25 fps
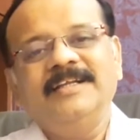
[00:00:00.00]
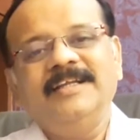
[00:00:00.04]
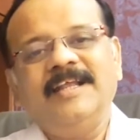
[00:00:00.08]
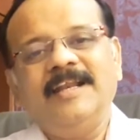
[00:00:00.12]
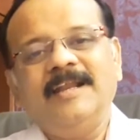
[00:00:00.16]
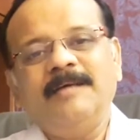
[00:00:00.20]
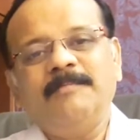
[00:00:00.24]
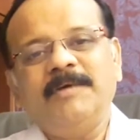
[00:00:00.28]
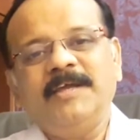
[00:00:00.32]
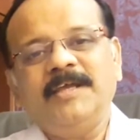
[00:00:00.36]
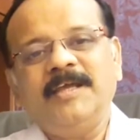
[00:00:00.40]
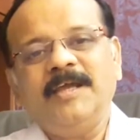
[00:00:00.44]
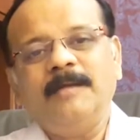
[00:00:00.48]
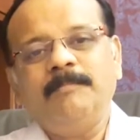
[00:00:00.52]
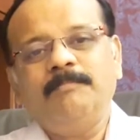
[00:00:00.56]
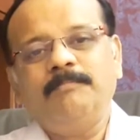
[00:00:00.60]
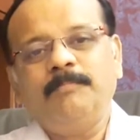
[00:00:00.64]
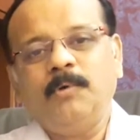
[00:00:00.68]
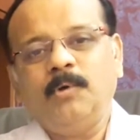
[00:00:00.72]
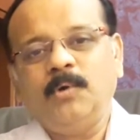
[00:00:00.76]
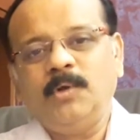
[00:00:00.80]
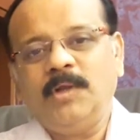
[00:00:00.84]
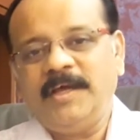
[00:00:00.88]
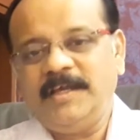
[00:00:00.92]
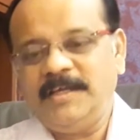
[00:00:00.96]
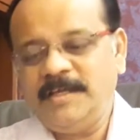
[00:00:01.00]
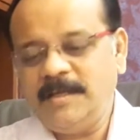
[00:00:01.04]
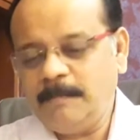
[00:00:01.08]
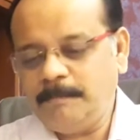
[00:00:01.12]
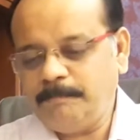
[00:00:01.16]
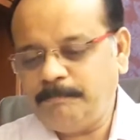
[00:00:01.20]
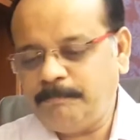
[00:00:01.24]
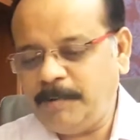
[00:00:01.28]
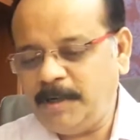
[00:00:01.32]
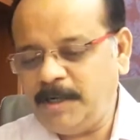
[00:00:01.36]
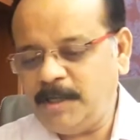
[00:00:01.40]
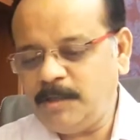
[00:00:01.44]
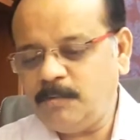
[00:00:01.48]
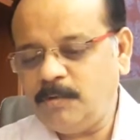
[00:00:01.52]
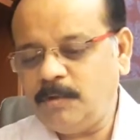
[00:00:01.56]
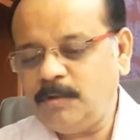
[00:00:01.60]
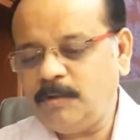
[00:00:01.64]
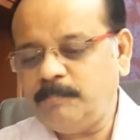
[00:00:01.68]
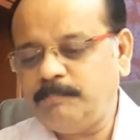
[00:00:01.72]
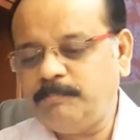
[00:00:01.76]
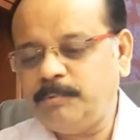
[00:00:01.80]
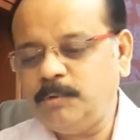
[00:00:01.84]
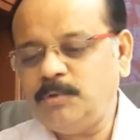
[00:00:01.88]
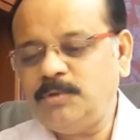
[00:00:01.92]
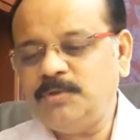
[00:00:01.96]
நிலைமையைப் போல எப்படி
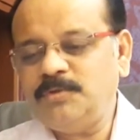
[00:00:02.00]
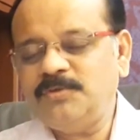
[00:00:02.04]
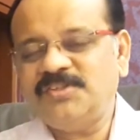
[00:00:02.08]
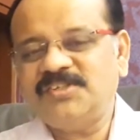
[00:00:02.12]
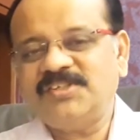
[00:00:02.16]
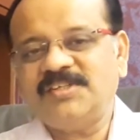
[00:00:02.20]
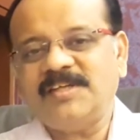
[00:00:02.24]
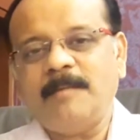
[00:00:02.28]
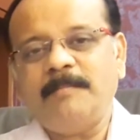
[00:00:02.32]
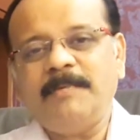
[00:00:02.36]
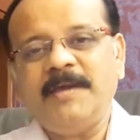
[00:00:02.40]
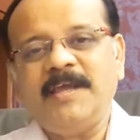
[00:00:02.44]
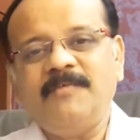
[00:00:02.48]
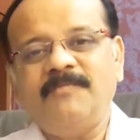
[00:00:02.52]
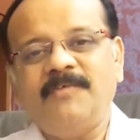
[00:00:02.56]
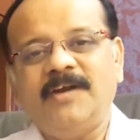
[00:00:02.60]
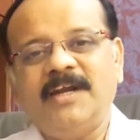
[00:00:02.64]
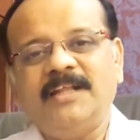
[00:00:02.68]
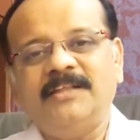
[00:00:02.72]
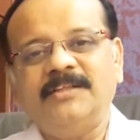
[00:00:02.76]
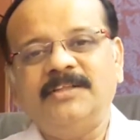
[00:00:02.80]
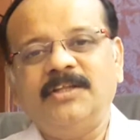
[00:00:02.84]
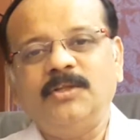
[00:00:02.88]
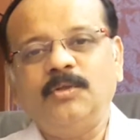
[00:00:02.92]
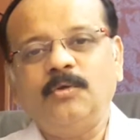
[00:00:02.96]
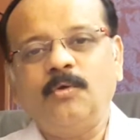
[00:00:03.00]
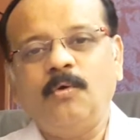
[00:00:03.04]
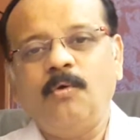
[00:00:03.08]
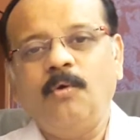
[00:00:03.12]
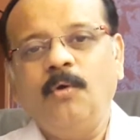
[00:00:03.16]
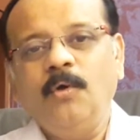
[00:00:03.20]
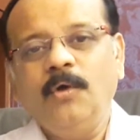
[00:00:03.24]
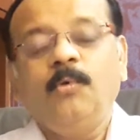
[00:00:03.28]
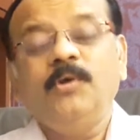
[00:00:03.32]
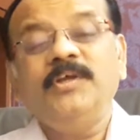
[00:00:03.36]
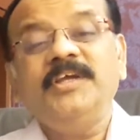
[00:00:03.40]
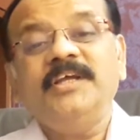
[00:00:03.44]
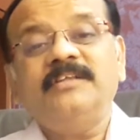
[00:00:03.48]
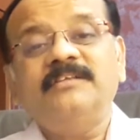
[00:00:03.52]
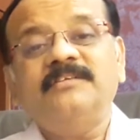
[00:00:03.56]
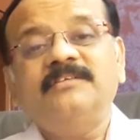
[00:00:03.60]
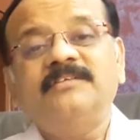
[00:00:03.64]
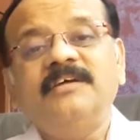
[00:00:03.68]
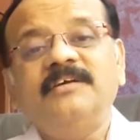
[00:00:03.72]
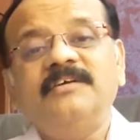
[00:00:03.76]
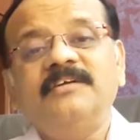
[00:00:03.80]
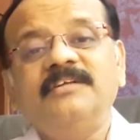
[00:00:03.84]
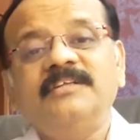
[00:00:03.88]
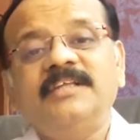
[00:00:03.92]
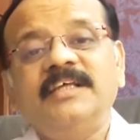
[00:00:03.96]
ஒரு புது சபை வளர்ந்ததோ உயிர்
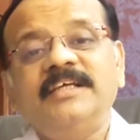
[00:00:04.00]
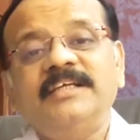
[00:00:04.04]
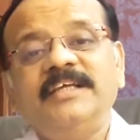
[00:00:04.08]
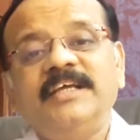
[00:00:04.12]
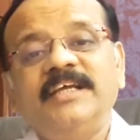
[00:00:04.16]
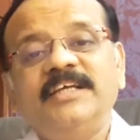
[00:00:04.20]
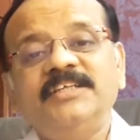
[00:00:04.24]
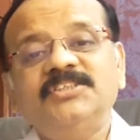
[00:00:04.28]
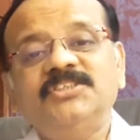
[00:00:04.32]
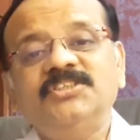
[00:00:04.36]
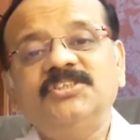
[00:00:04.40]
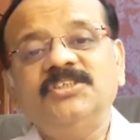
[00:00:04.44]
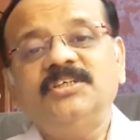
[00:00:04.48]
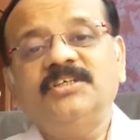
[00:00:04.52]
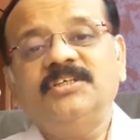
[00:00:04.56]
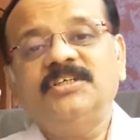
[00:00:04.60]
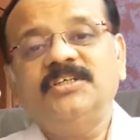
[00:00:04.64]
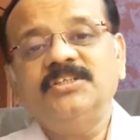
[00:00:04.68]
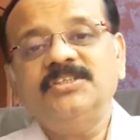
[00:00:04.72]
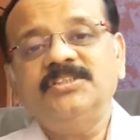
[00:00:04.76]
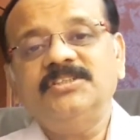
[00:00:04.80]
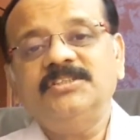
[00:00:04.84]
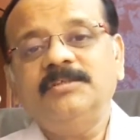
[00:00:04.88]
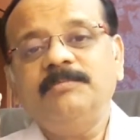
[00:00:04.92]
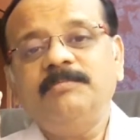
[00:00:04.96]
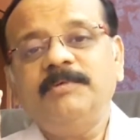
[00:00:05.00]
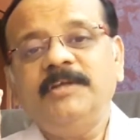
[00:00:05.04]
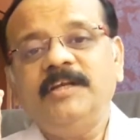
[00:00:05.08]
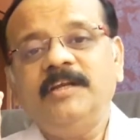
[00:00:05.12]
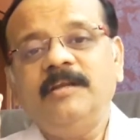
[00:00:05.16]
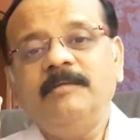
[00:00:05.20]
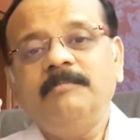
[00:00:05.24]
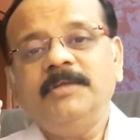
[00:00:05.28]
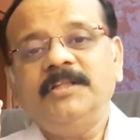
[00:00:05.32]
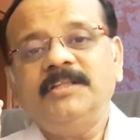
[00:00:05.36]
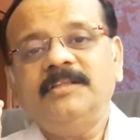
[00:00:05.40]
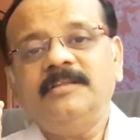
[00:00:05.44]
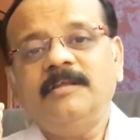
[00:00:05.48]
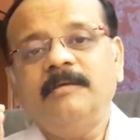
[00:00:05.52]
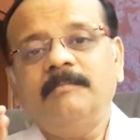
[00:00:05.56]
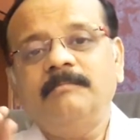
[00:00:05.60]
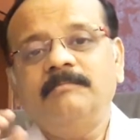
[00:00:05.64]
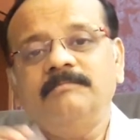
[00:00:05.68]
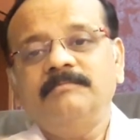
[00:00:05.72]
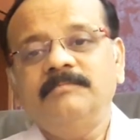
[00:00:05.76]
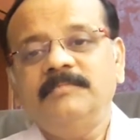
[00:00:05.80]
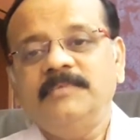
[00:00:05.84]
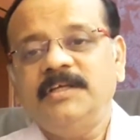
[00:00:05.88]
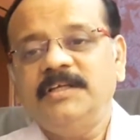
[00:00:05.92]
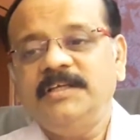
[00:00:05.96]
உயிர்த்தெழுந்த இயேசு கிறிஸ்துவின் நிமித்தம்
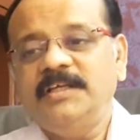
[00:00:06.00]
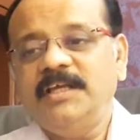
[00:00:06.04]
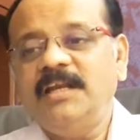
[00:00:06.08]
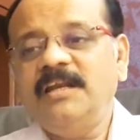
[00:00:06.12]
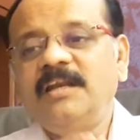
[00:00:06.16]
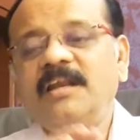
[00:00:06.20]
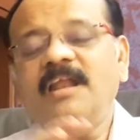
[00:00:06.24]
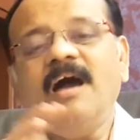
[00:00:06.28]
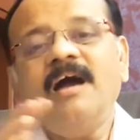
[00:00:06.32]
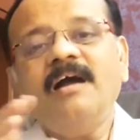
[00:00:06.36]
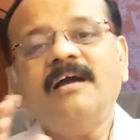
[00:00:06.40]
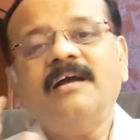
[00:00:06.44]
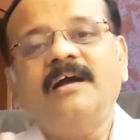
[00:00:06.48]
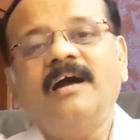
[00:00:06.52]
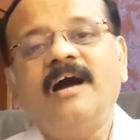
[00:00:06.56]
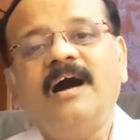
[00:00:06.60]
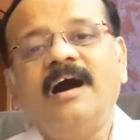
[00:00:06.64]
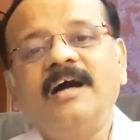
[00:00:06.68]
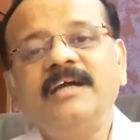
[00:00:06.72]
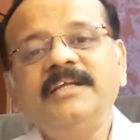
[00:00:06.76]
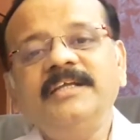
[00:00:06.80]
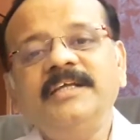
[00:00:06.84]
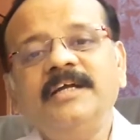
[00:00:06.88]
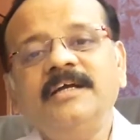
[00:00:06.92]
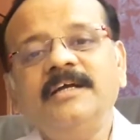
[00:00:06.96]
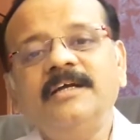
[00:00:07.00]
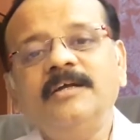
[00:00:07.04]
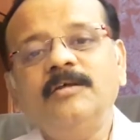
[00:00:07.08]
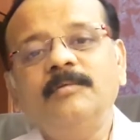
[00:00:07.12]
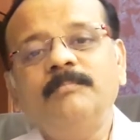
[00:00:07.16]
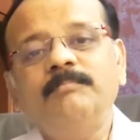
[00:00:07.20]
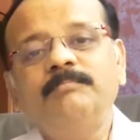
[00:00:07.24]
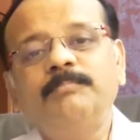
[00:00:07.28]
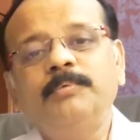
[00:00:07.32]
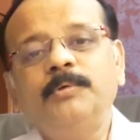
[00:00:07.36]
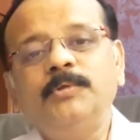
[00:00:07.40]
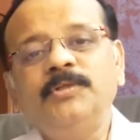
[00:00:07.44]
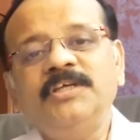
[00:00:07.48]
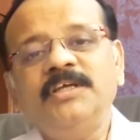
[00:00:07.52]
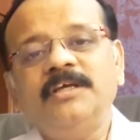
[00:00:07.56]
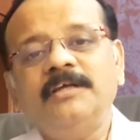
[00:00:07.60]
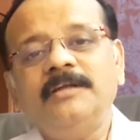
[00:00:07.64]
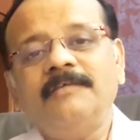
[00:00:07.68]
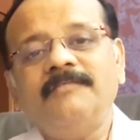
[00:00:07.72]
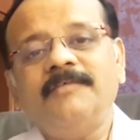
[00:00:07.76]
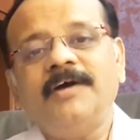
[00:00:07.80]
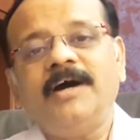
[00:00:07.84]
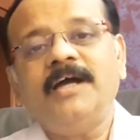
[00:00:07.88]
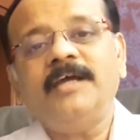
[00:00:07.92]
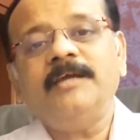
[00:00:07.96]
எல்லா காரியங்களும்
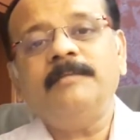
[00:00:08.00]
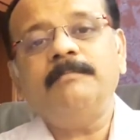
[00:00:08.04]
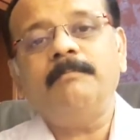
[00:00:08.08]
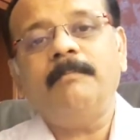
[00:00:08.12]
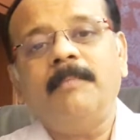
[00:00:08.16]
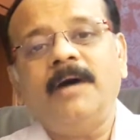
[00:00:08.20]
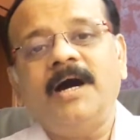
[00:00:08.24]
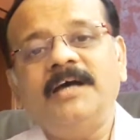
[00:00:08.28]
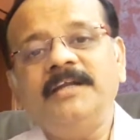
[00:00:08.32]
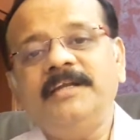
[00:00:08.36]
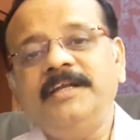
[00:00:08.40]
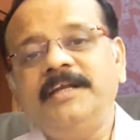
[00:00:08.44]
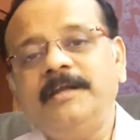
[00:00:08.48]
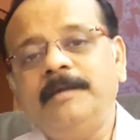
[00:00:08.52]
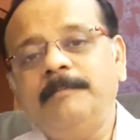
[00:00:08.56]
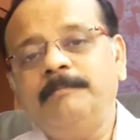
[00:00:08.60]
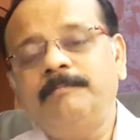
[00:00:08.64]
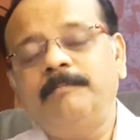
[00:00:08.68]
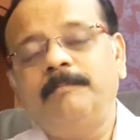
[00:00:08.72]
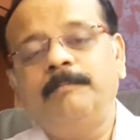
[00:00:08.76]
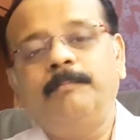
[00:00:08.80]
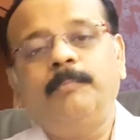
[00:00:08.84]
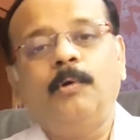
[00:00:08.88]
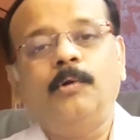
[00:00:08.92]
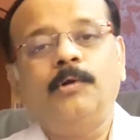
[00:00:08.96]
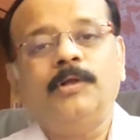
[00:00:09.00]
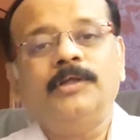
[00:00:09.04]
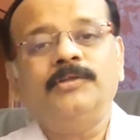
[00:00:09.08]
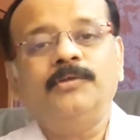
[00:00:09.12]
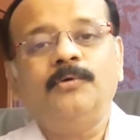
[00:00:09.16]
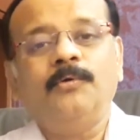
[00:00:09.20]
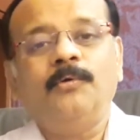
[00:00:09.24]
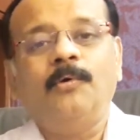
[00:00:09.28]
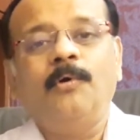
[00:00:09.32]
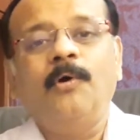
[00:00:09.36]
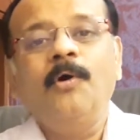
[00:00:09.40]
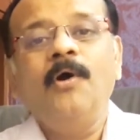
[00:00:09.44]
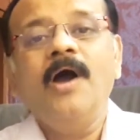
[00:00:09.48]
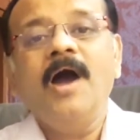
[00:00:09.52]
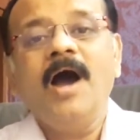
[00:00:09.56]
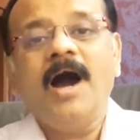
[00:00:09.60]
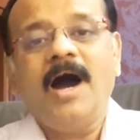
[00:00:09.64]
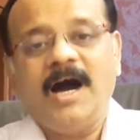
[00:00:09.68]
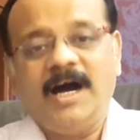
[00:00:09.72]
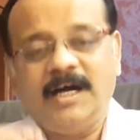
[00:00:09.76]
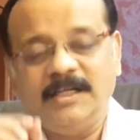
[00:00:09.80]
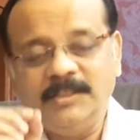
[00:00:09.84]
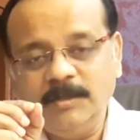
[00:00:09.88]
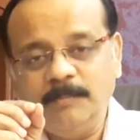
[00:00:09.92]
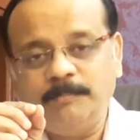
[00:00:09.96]
புதியனவாய் மாறி போனதோ
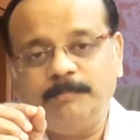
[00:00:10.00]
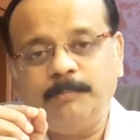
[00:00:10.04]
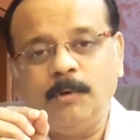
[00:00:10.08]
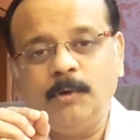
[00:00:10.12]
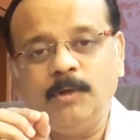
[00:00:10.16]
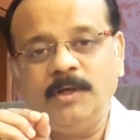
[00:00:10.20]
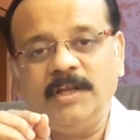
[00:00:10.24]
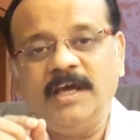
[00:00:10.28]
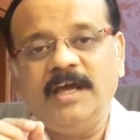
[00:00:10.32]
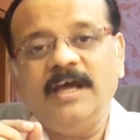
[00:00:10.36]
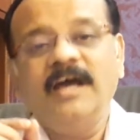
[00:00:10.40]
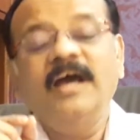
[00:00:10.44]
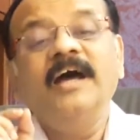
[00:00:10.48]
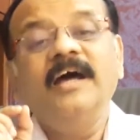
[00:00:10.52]
அதுபோல